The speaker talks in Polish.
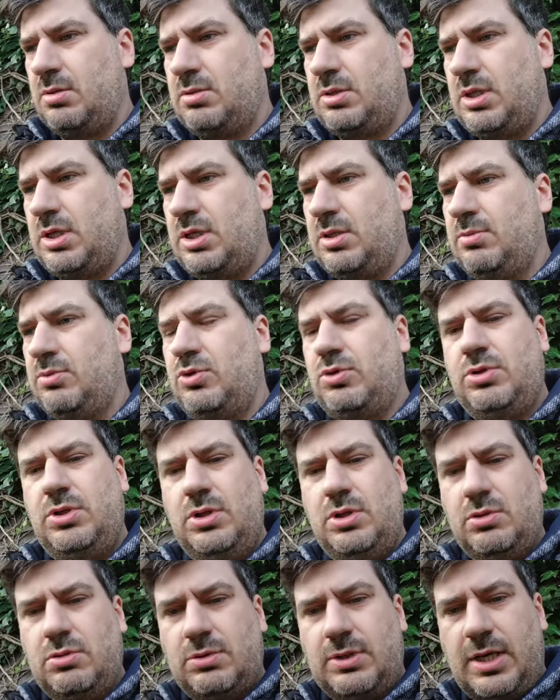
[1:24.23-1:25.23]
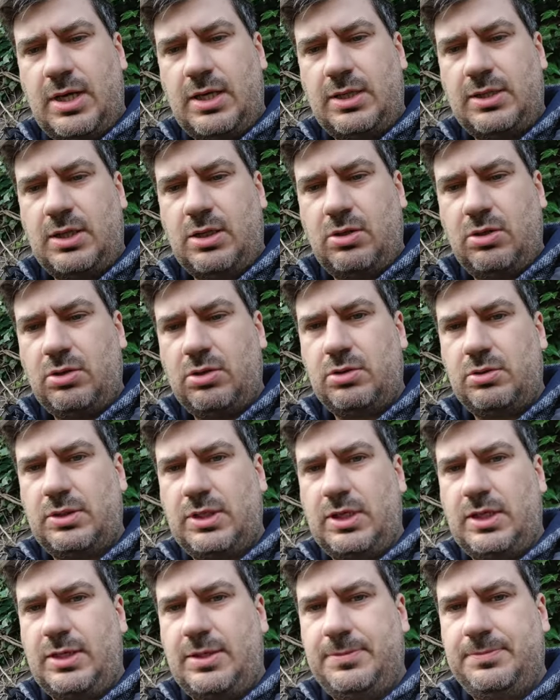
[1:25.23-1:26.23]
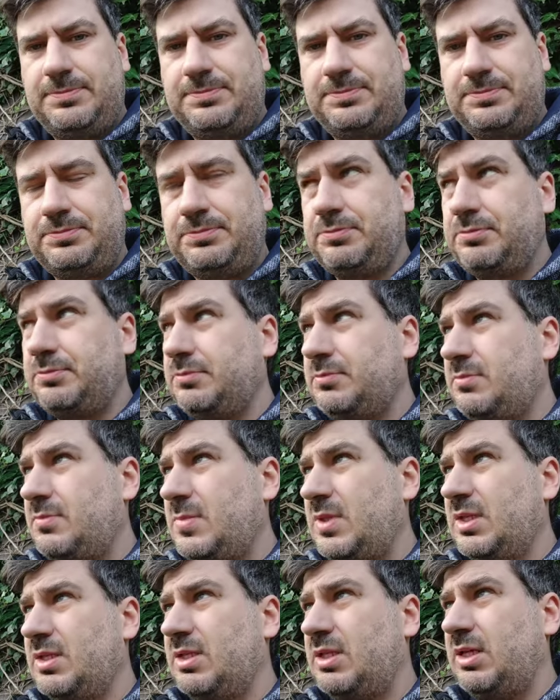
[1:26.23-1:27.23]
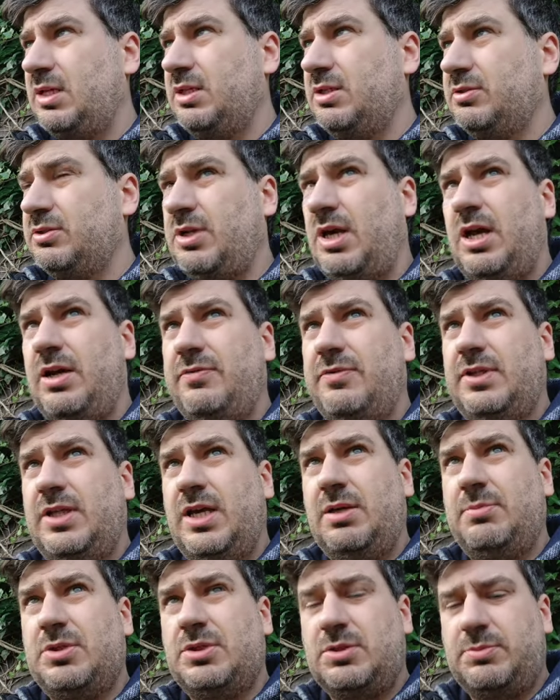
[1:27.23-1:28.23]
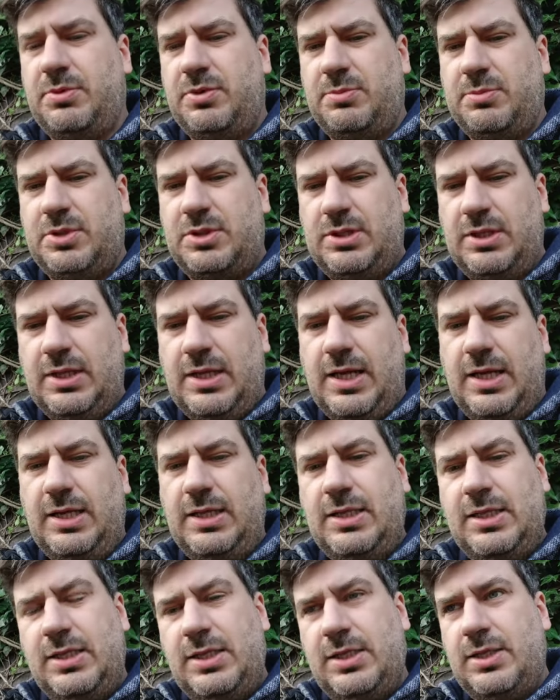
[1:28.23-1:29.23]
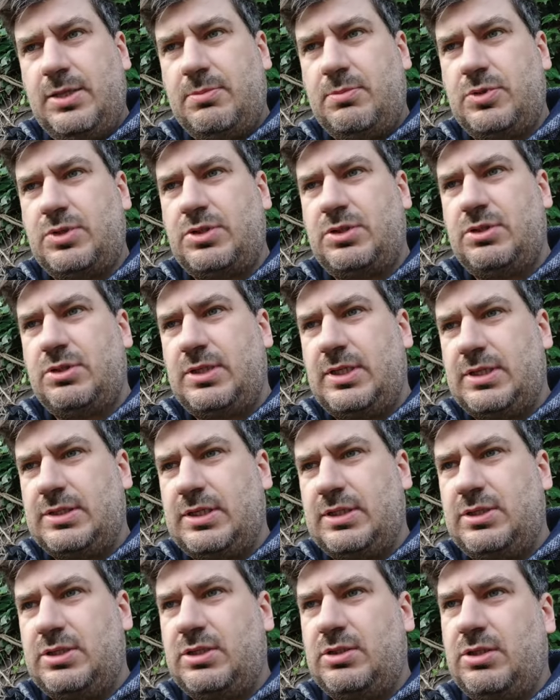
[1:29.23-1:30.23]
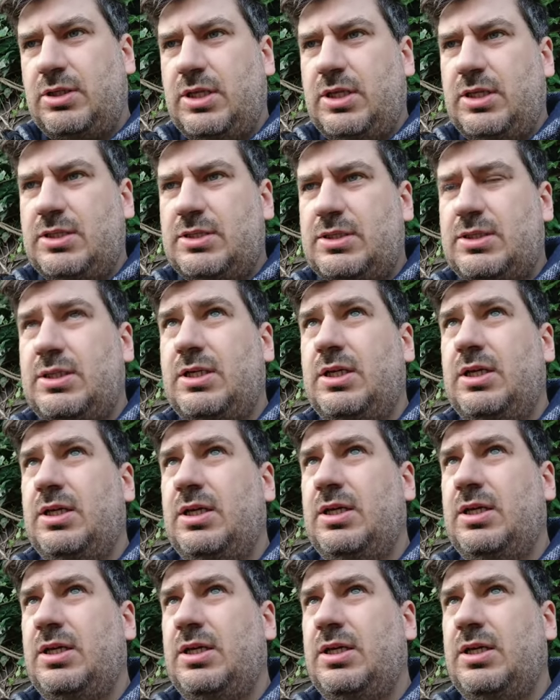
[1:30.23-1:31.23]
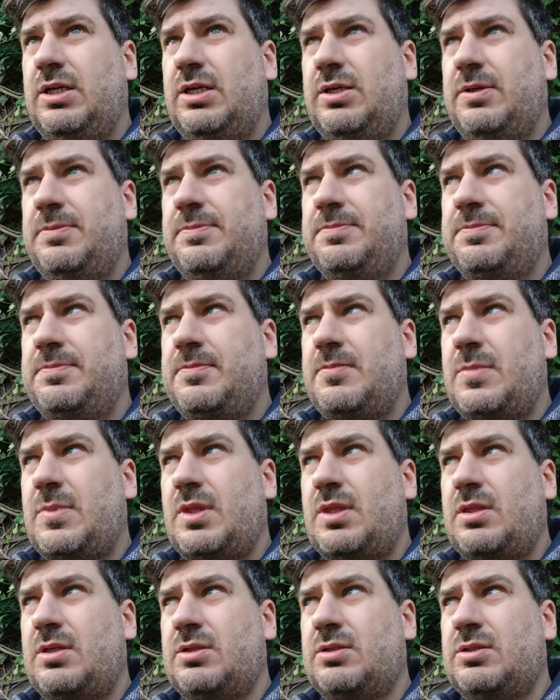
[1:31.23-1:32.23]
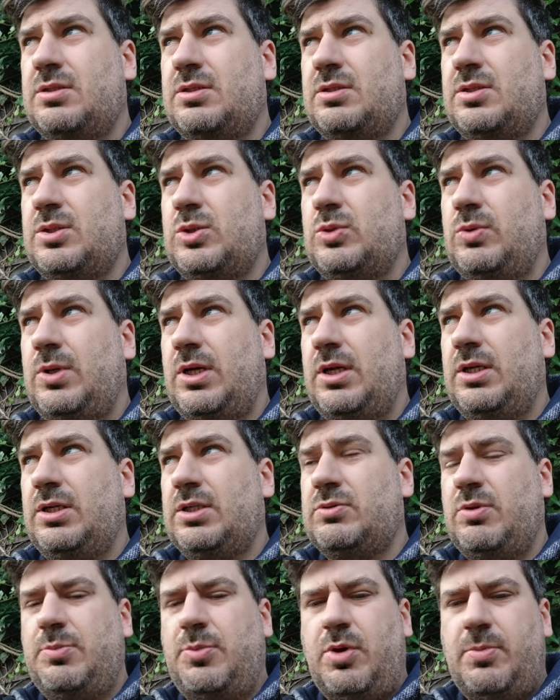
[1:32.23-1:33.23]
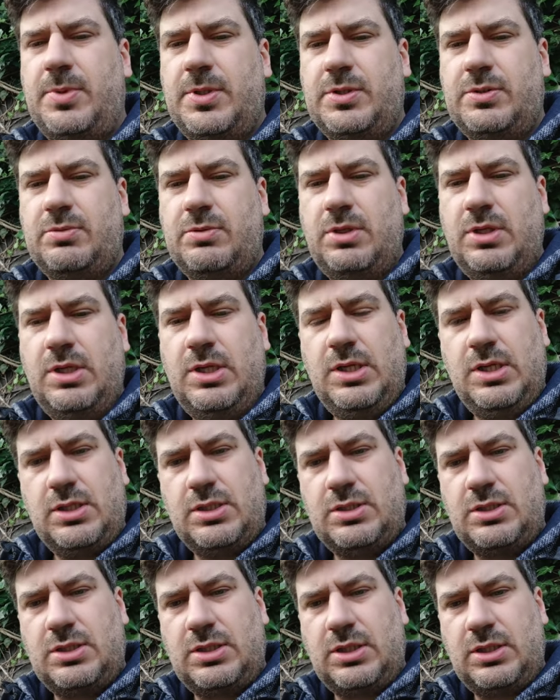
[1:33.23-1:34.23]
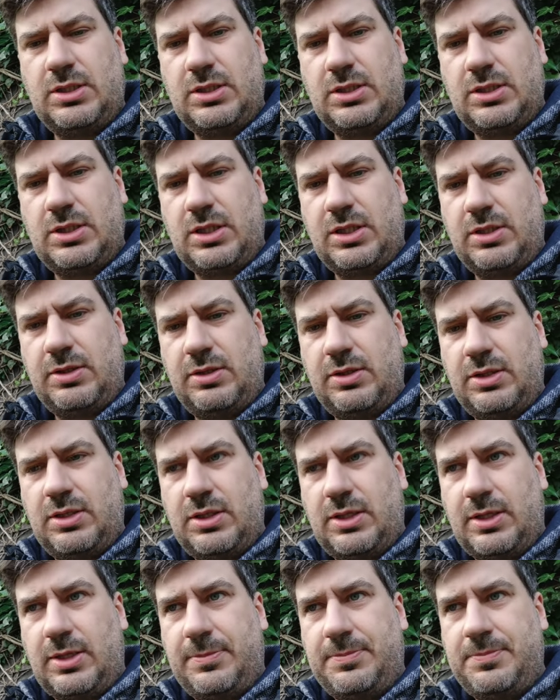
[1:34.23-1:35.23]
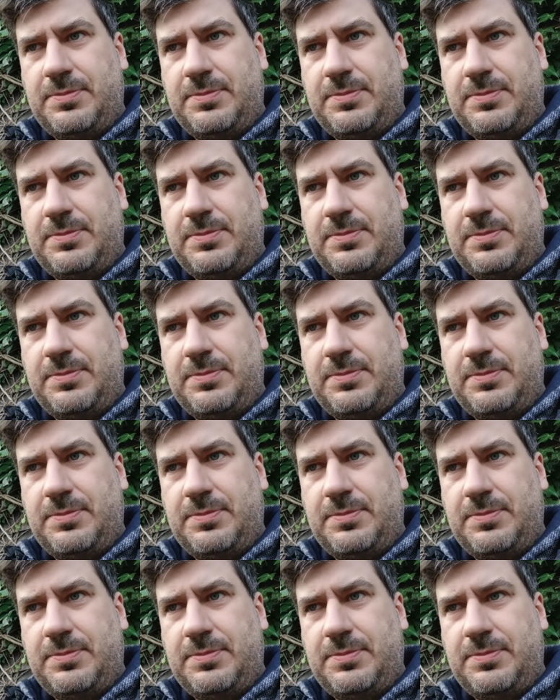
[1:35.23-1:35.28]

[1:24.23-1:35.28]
takim tuningu na, na oko, na Jestem taki, że a, wydaje mi się, że powinno być tyle. Może się okazać, że to jest e, zła, zły pomysł, że ten, ten e, e,